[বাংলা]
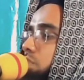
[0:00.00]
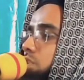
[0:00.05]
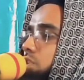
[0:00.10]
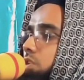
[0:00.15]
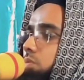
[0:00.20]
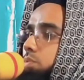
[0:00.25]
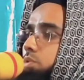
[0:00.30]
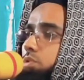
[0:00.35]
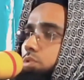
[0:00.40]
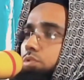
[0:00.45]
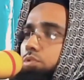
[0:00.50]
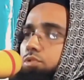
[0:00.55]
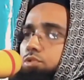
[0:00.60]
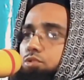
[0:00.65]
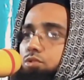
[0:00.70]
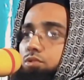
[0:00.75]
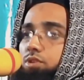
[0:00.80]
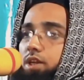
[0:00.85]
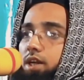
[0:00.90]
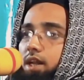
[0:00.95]
ও বোন
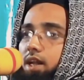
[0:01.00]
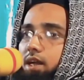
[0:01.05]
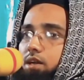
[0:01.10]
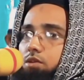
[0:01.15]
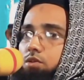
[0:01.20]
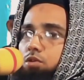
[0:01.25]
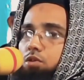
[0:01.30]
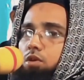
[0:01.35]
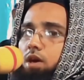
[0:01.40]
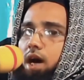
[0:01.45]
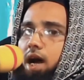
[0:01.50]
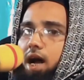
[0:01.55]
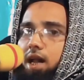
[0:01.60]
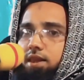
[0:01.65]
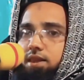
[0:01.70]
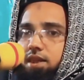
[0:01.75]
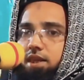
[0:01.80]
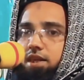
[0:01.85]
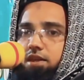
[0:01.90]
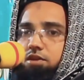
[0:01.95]
শুনিয়া রাখো
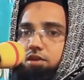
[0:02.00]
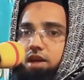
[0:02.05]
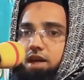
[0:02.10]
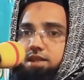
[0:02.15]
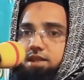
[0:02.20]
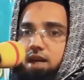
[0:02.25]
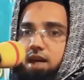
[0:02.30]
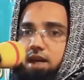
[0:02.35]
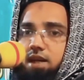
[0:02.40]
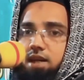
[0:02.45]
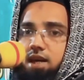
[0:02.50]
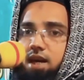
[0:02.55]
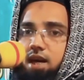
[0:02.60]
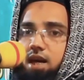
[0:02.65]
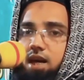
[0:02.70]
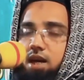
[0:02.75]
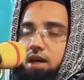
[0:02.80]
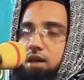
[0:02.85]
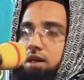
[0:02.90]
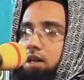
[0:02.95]
আর দেরি করা যায় না
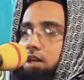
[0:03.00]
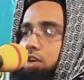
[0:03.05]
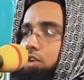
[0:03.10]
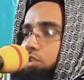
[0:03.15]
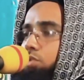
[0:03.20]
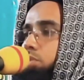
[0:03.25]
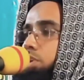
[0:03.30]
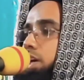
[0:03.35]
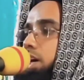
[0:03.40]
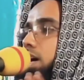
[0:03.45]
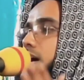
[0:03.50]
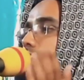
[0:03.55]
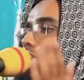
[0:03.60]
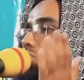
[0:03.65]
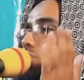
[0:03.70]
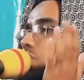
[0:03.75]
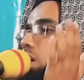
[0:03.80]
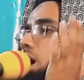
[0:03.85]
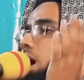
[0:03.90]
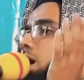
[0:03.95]
উমরে
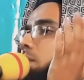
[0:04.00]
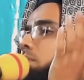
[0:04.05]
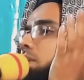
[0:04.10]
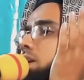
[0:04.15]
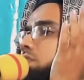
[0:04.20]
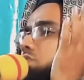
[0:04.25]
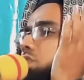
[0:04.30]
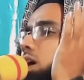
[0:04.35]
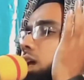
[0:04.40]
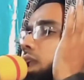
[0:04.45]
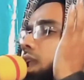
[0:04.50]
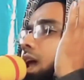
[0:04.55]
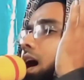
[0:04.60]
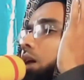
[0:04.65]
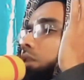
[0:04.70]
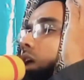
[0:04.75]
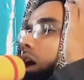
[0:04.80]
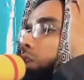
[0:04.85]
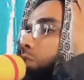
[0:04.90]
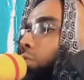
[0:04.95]
খাত্তাব
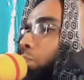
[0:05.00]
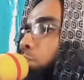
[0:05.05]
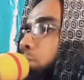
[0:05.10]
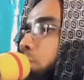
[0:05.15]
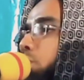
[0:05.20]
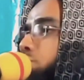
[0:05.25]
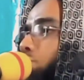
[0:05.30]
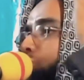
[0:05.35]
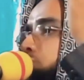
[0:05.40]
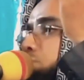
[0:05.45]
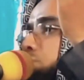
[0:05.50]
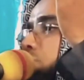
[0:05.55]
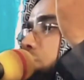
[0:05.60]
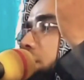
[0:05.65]
রাজিয়াল্লাহু আনহু প্রস্তুত